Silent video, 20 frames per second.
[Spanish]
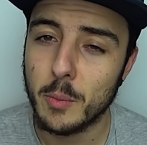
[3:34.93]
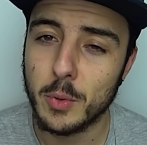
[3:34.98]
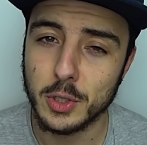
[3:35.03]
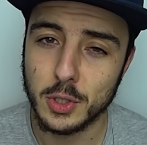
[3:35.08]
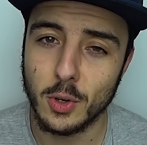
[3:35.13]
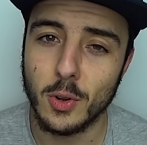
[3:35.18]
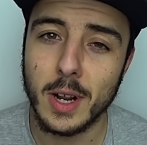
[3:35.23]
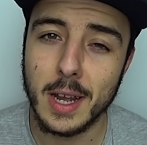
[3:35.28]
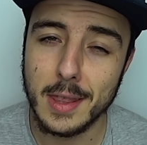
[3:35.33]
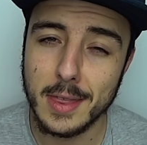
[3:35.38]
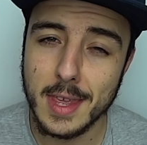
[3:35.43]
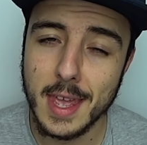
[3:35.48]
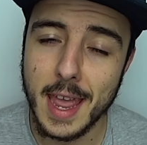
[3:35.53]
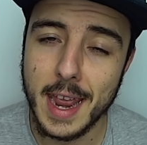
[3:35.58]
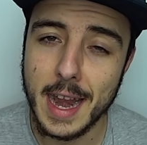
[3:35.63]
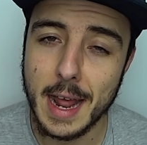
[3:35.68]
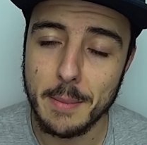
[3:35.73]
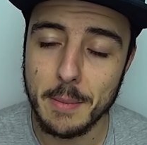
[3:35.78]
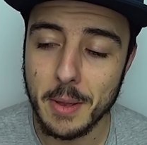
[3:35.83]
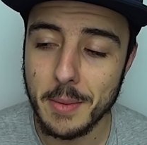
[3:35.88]
Pues yo lo que
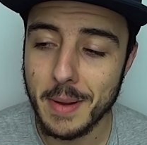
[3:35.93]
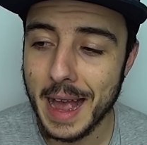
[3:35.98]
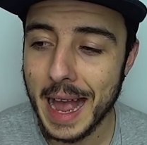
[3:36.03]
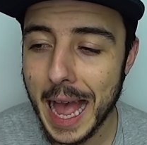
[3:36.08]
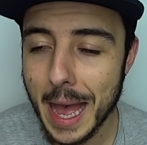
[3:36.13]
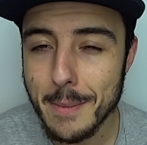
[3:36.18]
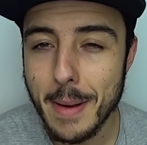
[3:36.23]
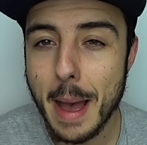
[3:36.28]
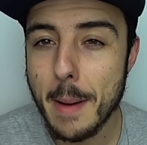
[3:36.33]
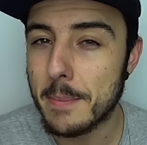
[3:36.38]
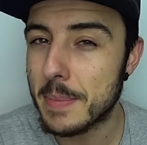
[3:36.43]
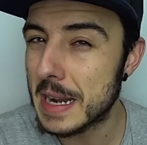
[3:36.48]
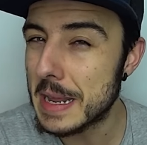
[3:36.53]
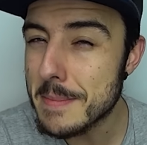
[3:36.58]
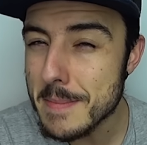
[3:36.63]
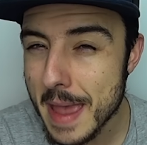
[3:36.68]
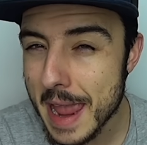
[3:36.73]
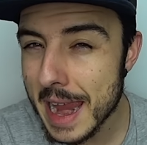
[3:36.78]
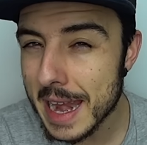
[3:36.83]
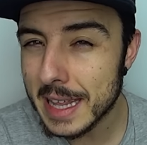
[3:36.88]
hacía era, me bajaba a
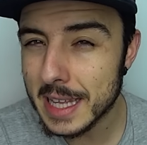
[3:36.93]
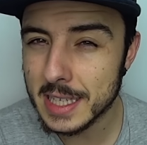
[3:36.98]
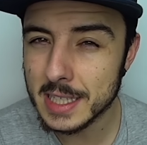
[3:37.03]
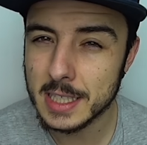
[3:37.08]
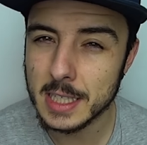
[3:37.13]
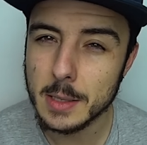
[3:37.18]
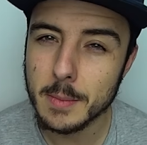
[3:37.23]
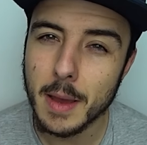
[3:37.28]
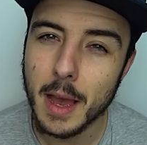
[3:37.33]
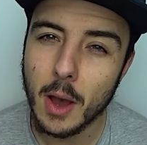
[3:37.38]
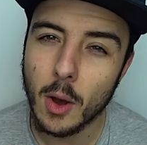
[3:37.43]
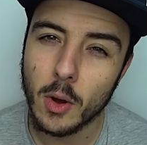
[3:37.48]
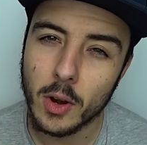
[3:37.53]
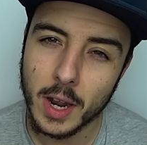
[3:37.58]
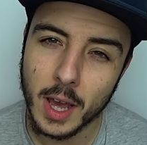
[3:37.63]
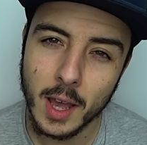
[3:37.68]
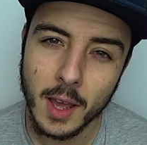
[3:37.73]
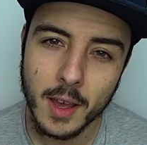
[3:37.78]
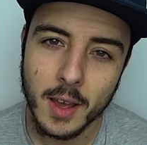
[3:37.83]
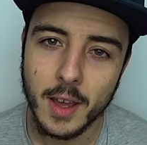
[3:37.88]
primerísima
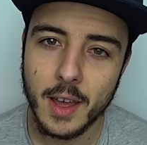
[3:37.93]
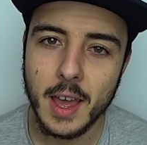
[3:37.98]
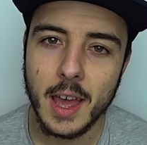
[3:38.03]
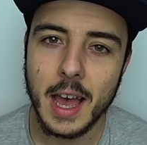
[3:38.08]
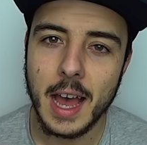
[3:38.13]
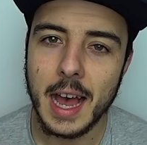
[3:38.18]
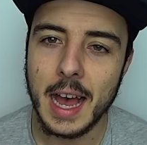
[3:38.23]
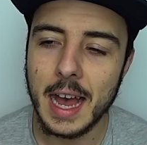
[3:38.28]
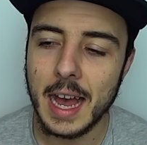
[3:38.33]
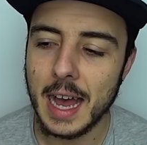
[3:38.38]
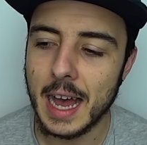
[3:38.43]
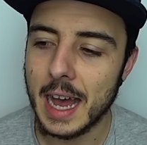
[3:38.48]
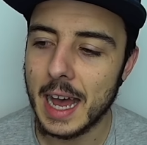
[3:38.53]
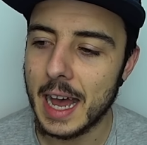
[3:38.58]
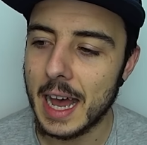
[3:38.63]
hora a,